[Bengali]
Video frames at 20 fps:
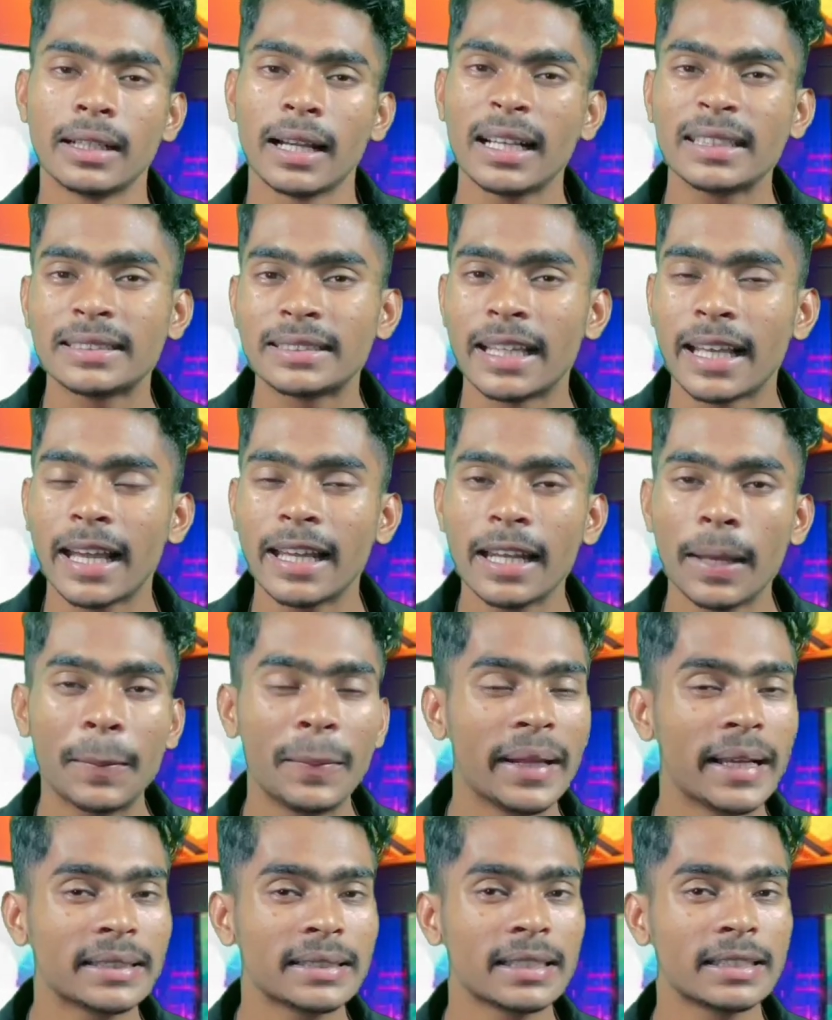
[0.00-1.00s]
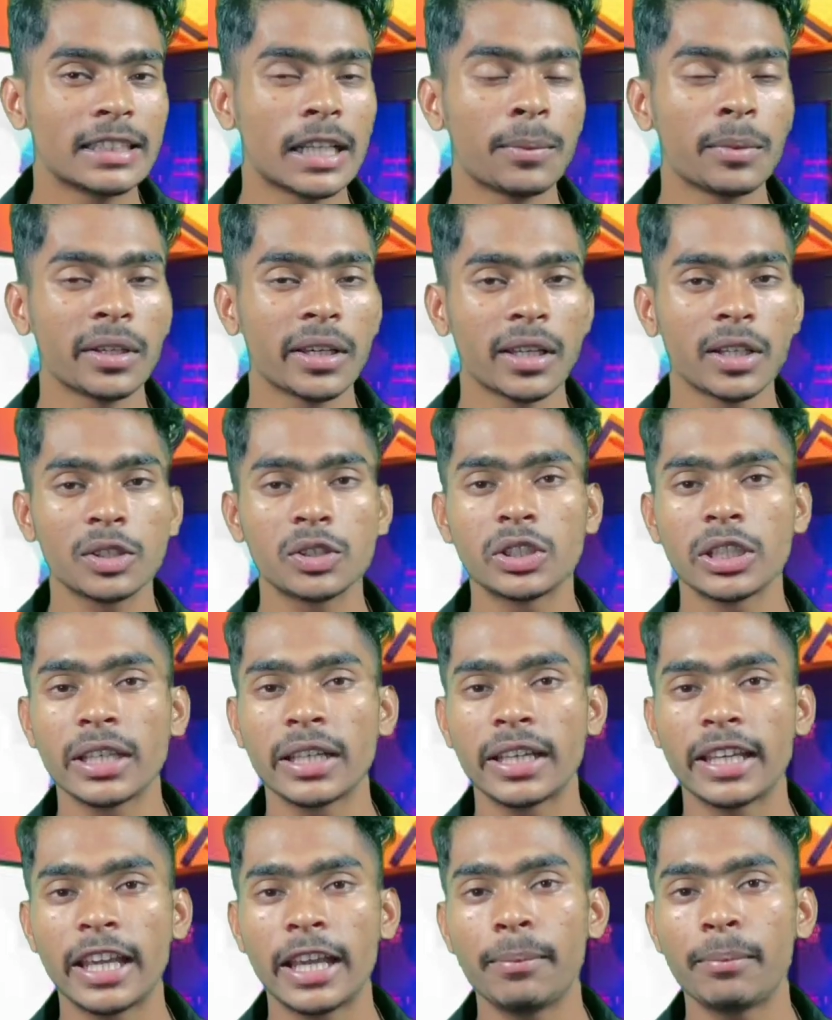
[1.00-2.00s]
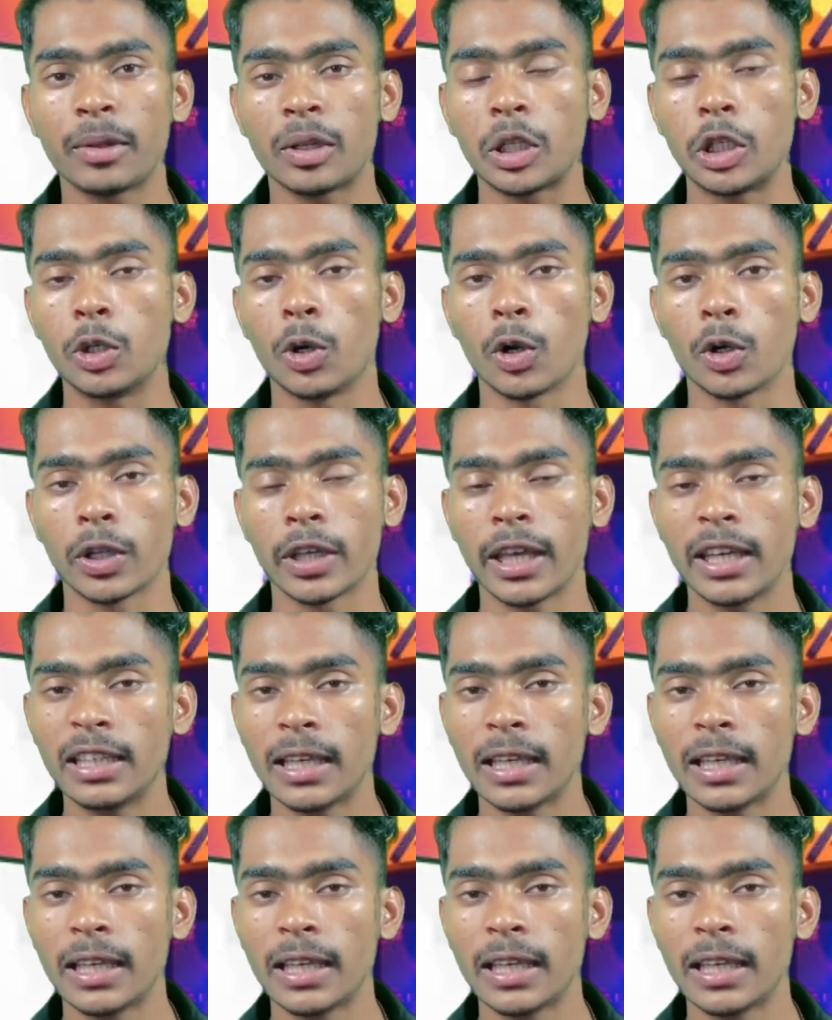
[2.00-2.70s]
গাইজ সেকেন্ড অ্যাপ্লিকেশনের নাম এখানে হচ্ছে এম রিওয়ার্ড